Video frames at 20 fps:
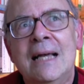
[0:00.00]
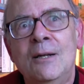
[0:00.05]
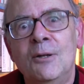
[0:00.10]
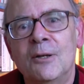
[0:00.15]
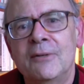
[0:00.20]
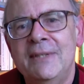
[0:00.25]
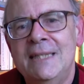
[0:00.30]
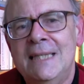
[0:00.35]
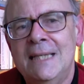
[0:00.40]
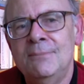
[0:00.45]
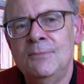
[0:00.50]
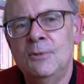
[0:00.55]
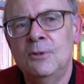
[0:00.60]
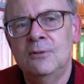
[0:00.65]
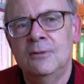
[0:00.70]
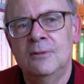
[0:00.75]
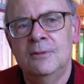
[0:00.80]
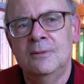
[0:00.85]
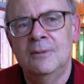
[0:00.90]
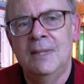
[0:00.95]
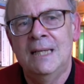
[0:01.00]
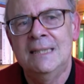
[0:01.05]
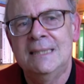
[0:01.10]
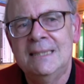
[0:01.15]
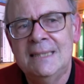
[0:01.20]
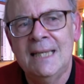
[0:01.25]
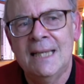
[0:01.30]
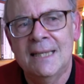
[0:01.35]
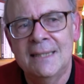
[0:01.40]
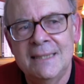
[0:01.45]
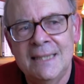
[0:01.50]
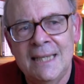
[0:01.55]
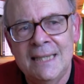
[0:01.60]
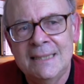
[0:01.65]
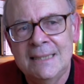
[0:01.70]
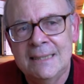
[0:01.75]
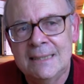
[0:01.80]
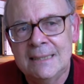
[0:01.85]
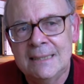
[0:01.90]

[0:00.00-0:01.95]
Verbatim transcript: Alors évidemment, Internet